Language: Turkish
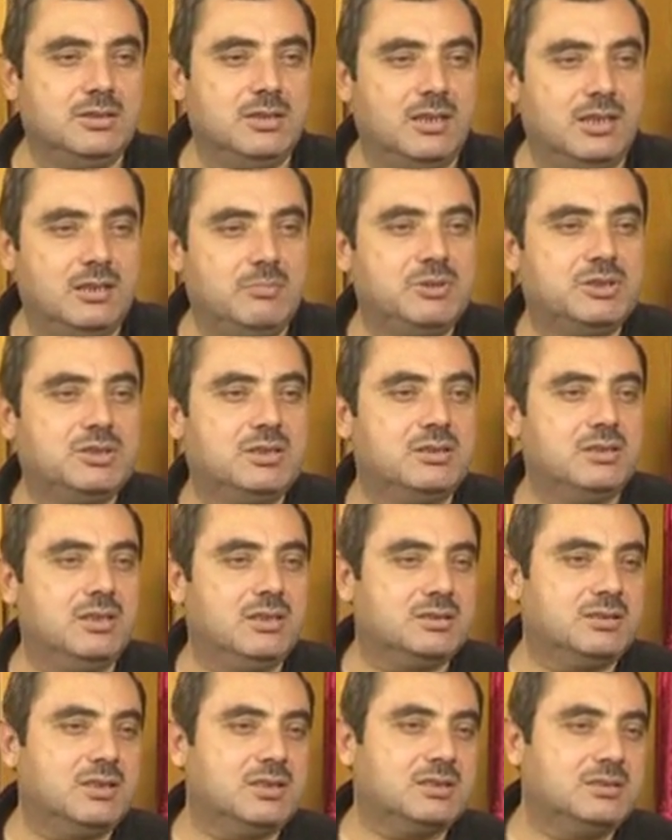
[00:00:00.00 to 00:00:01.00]
elbisede
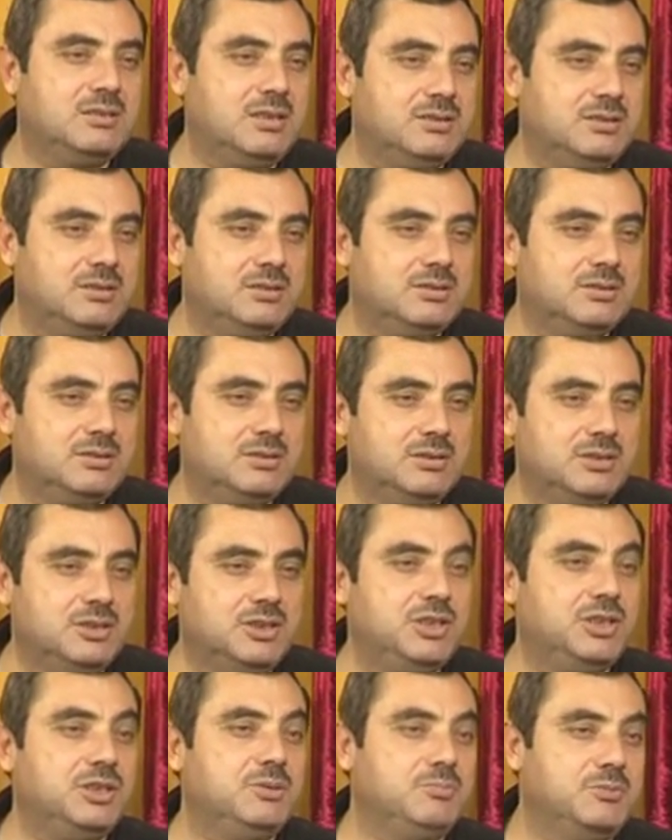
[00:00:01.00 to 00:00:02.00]
esas nedir?
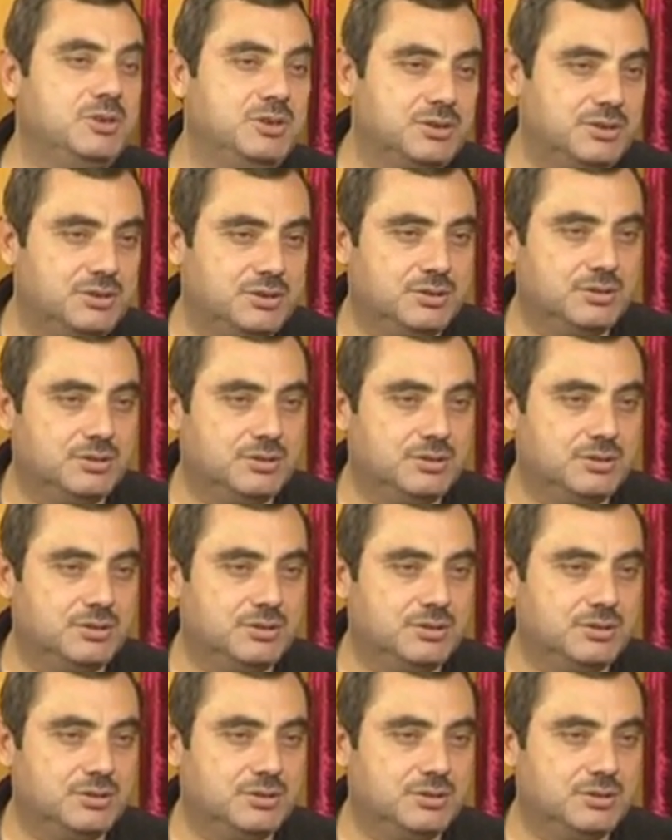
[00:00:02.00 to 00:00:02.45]
Giyimdir.